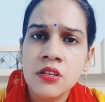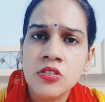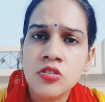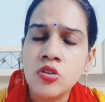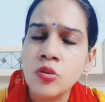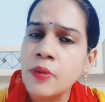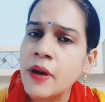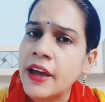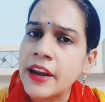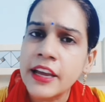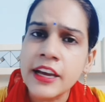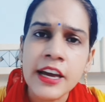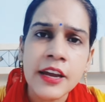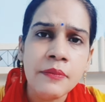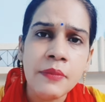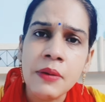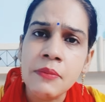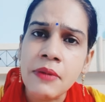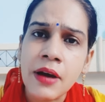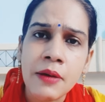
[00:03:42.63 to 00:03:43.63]
तुम्हारे घर
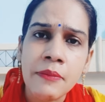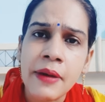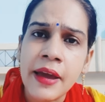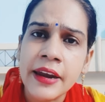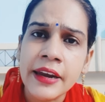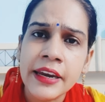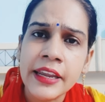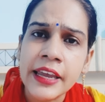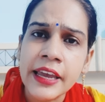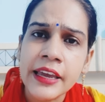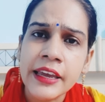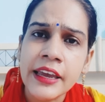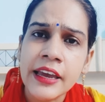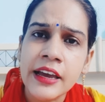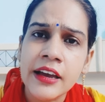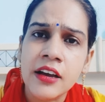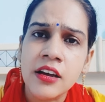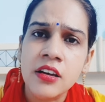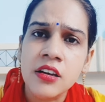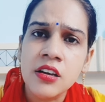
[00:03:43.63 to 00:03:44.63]
में माँ बहन नहीं है
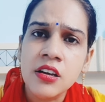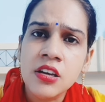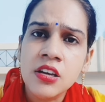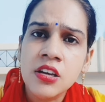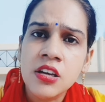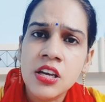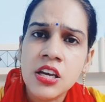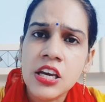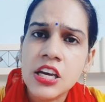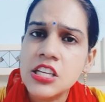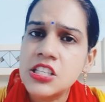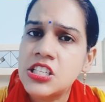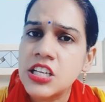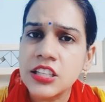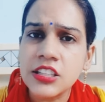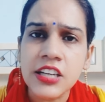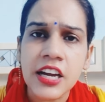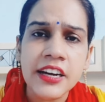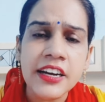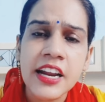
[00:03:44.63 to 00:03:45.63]
क्या
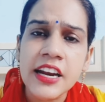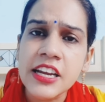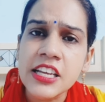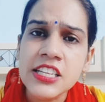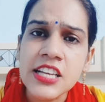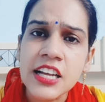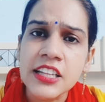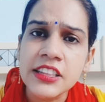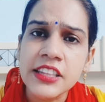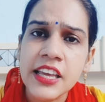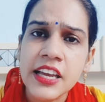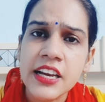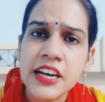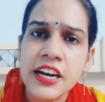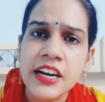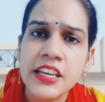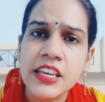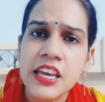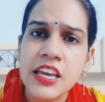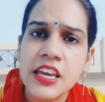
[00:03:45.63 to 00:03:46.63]
इज्जत करना नहीं जानते एक
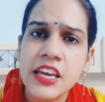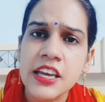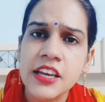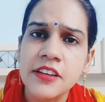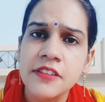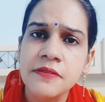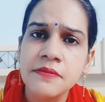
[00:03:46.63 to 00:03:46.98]
लड़की की